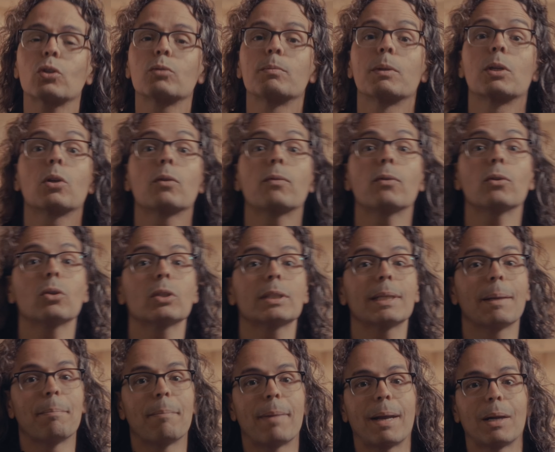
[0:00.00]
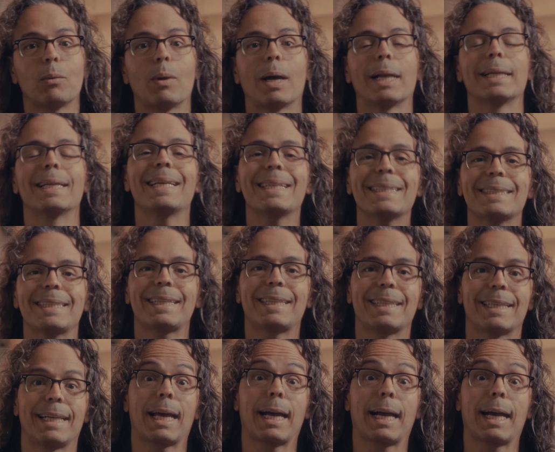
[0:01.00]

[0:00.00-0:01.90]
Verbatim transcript: los micrófonos en manual, es decir,